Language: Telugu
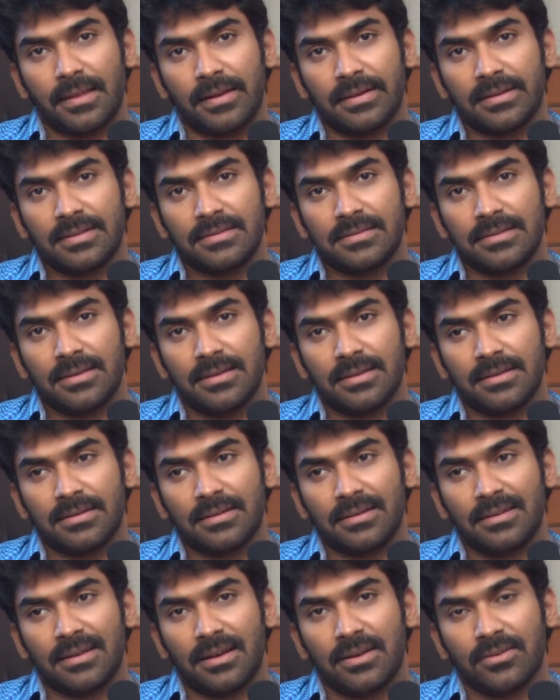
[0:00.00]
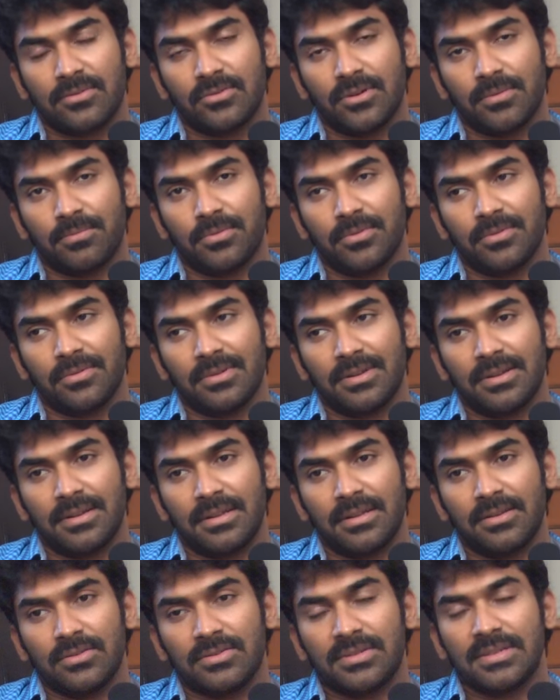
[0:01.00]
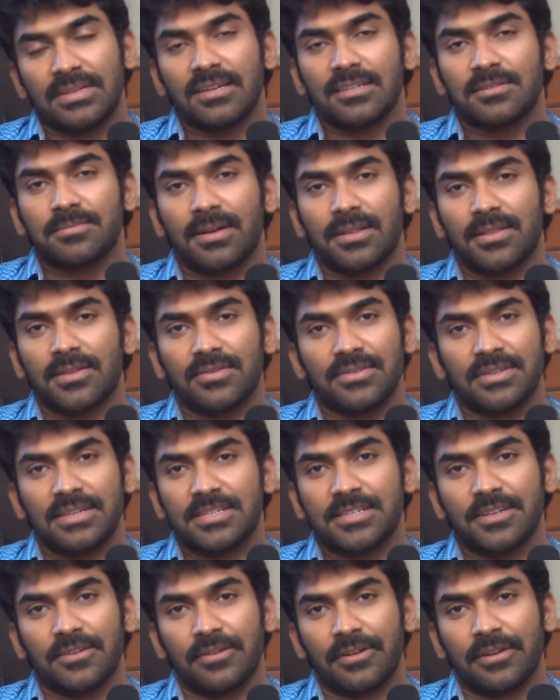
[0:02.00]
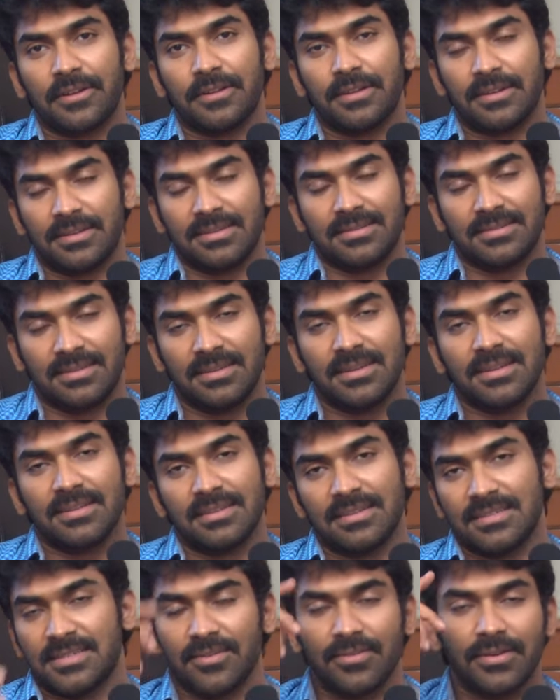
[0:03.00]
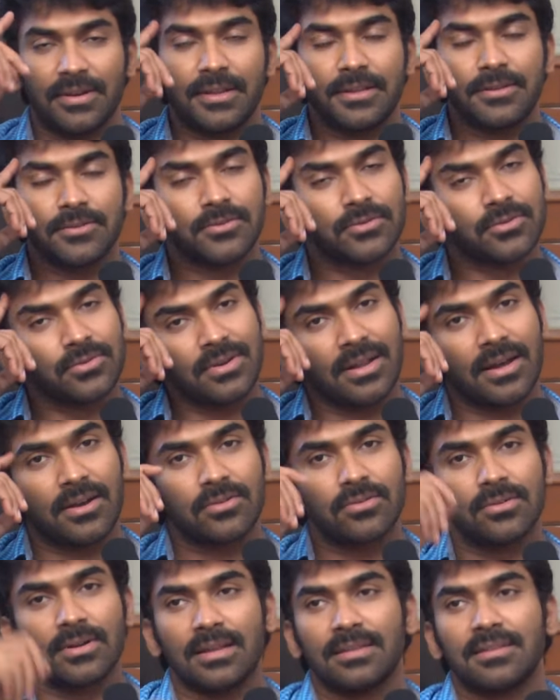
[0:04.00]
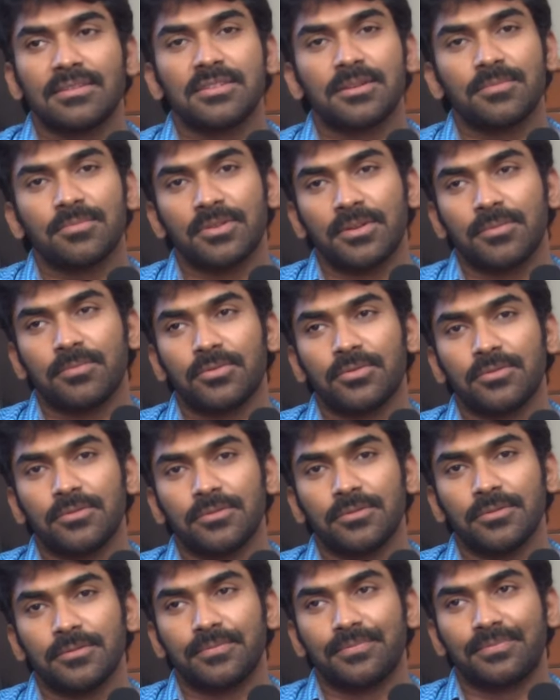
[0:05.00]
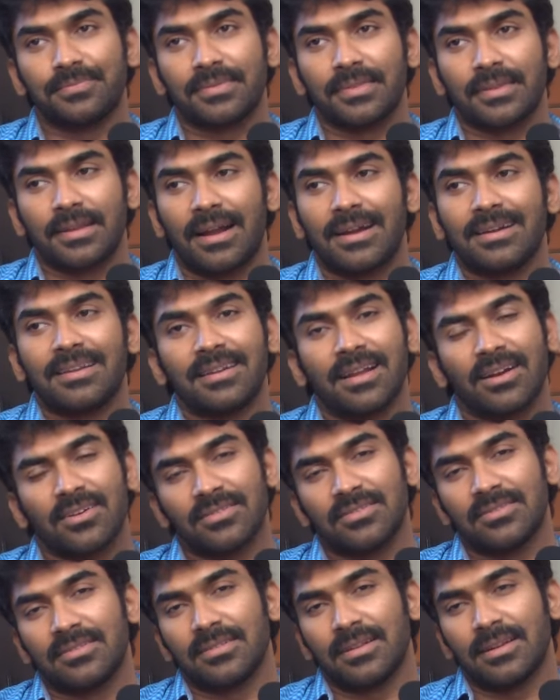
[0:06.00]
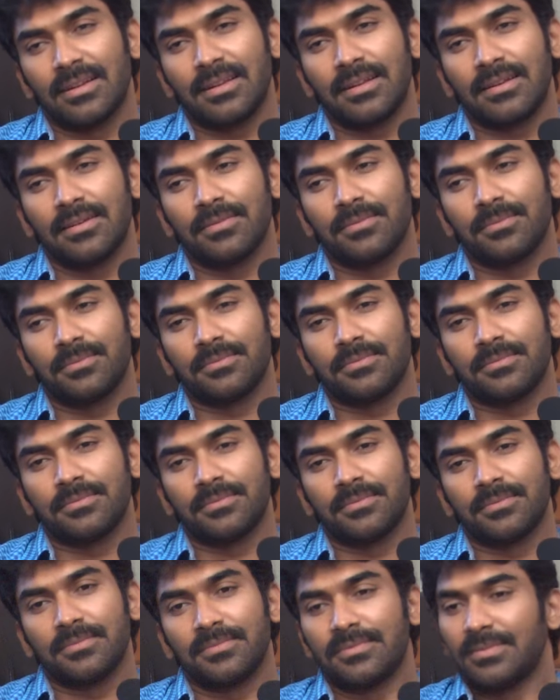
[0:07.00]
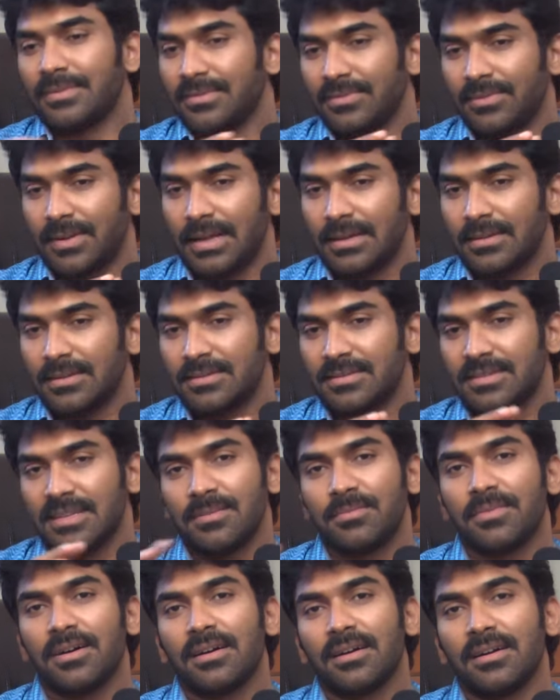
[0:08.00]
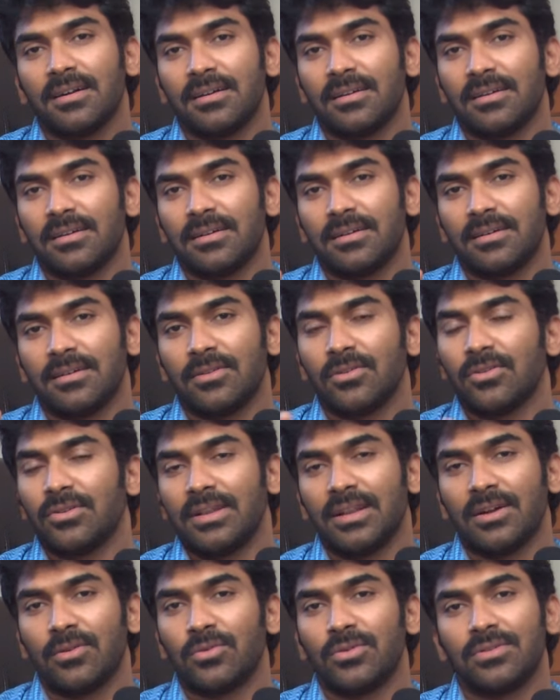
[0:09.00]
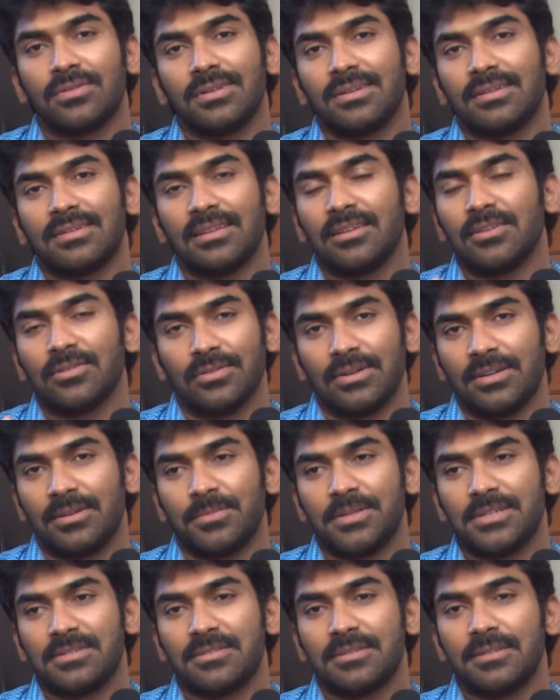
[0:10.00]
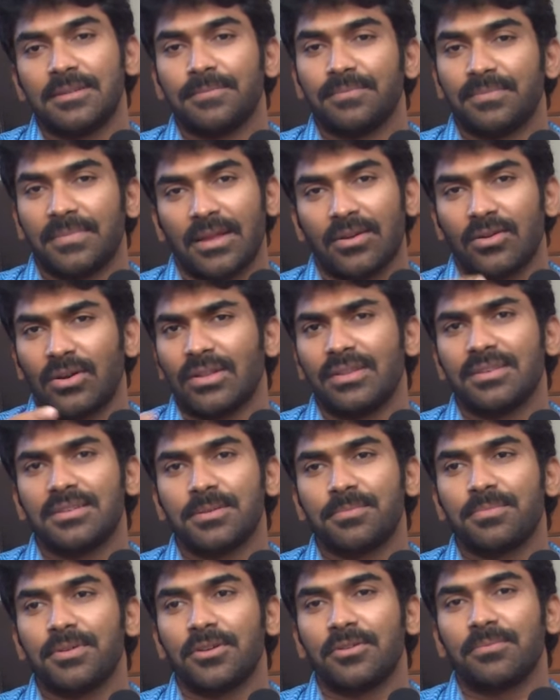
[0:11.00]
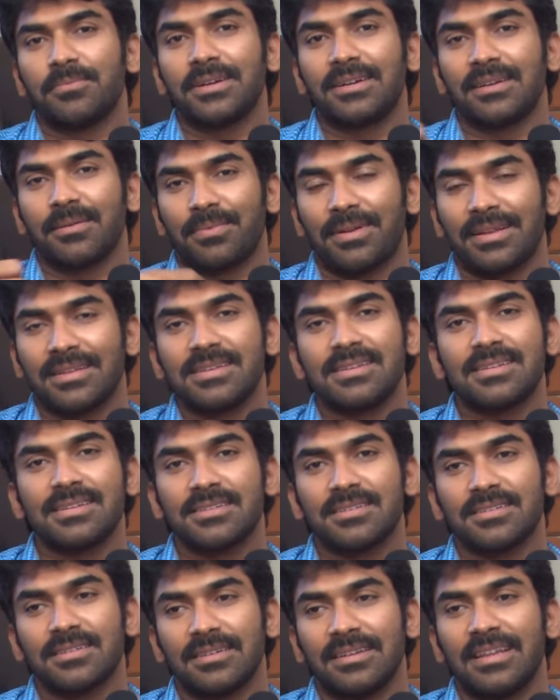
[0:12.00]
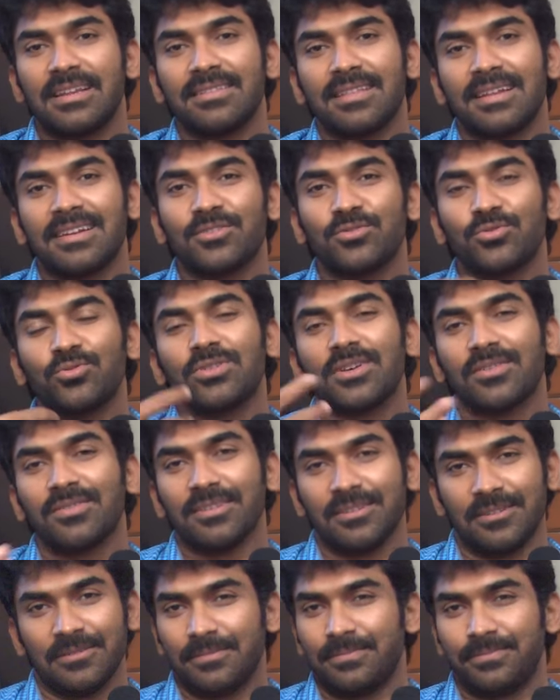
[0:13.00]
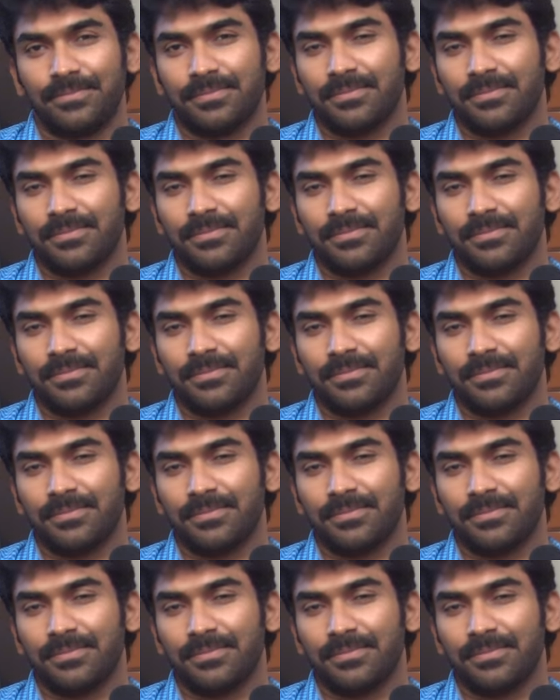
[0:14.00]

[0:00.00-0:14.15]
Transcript: అంటే అంటే నాకు అప్పుడు అంటే నేను సీరియల్స్ మాత్రమే చేసేవాడిని అంటే సీరియల్ చేసేవాడిని సో నాకు కథ చెప్పినప్పుడు అంటే నాకు అంటే ఫ్రాంక్గా సినిమాలో ఇలా ఉంటుందని తెలియదు అంటే మీన్స్ నా కథ చెప్పారు బట్ నా ప్రజెంటేషన్ నేను దానికి సూట్ అవ్వలేదు